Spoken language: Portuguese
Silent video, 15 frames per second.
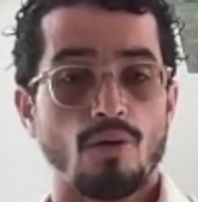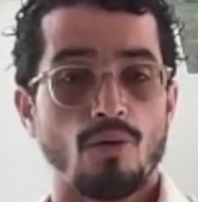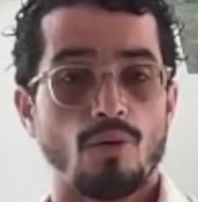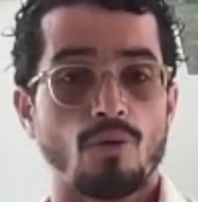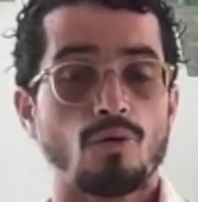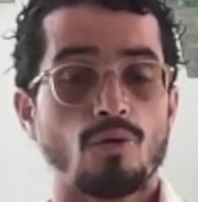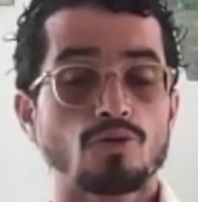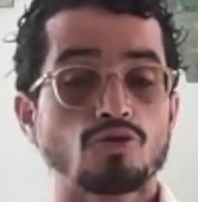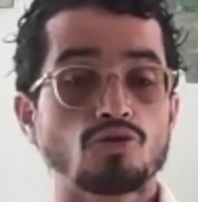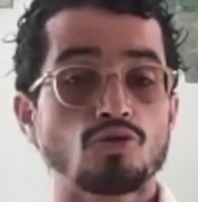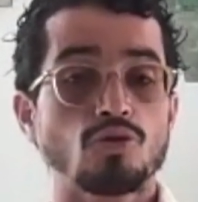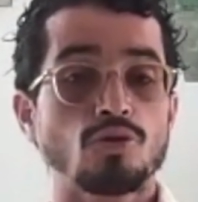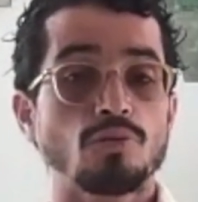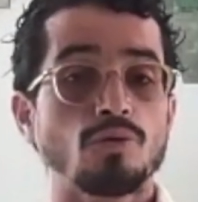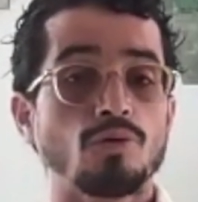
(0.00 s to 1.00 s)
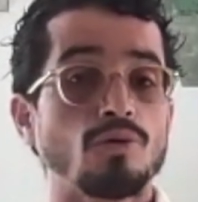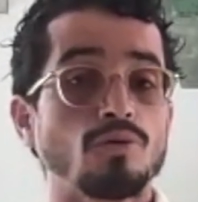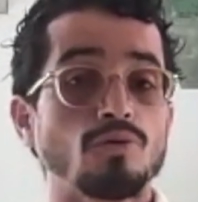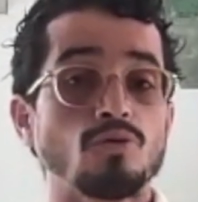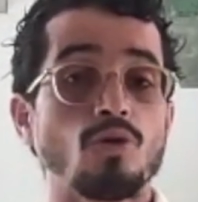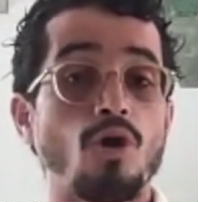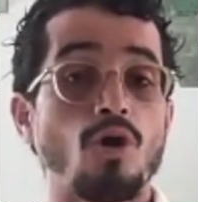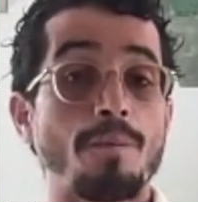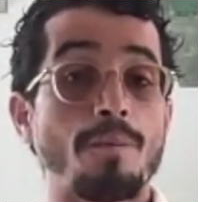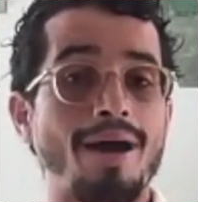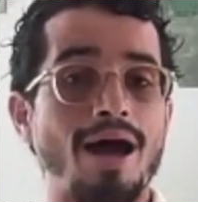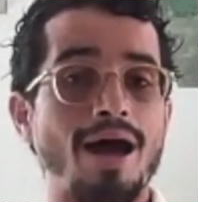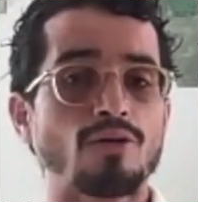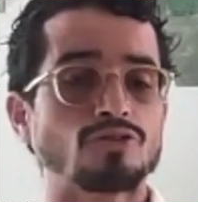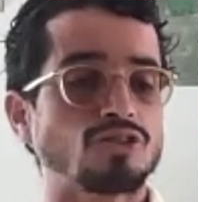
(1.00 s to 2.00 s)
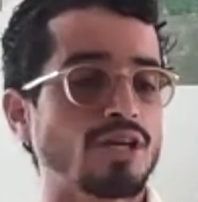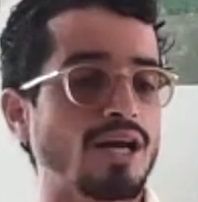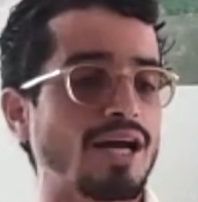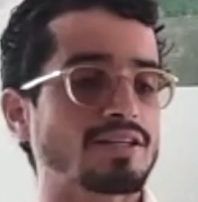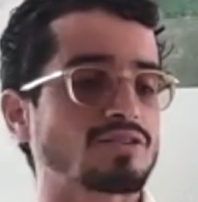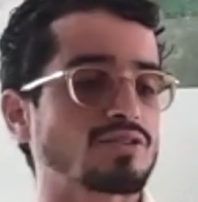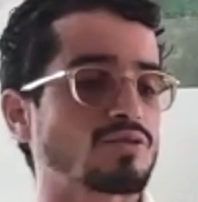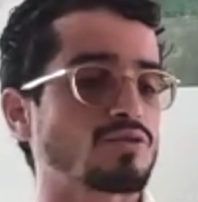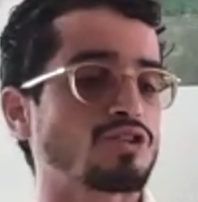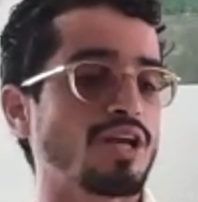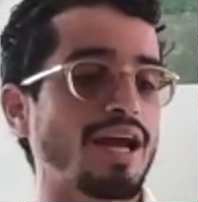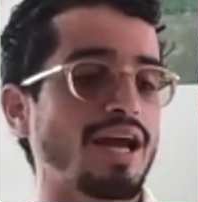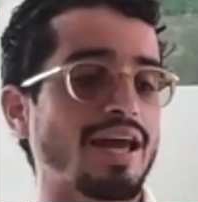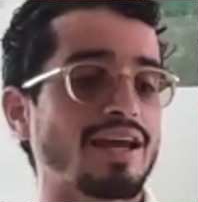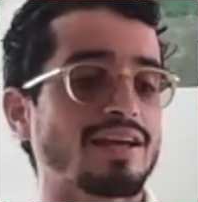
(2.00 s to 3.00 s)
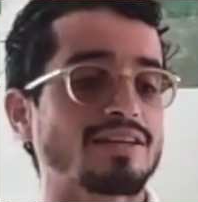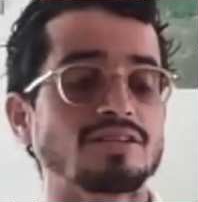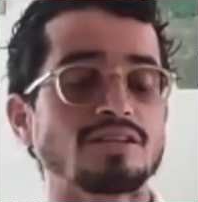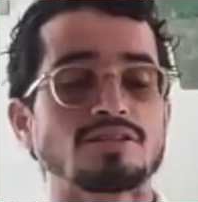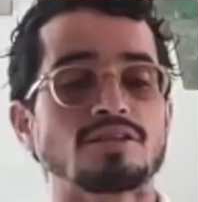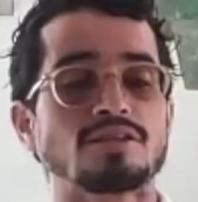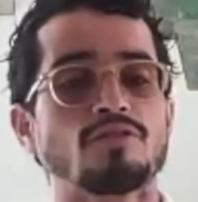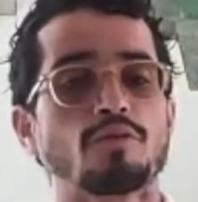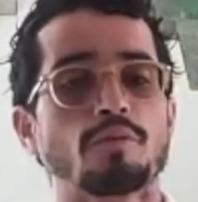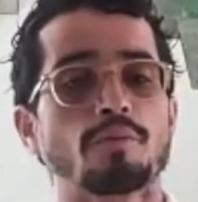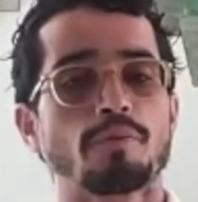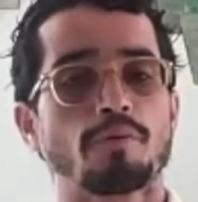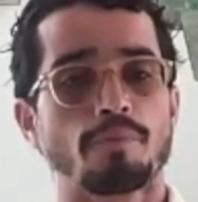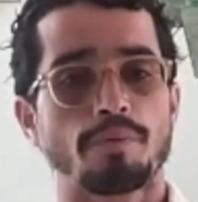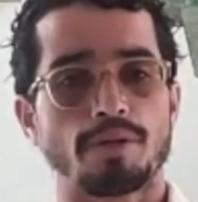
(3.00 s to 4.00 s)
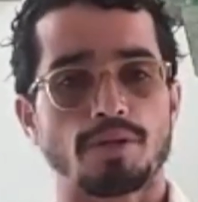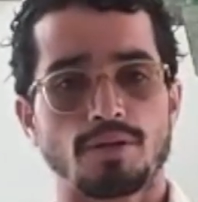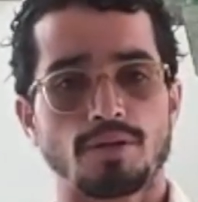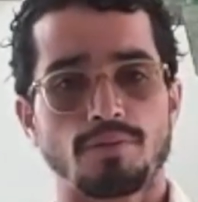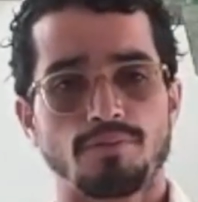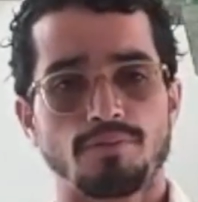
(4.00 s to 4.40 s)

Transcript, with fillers: Um consumo normal de ácido já é excessivo para o pita.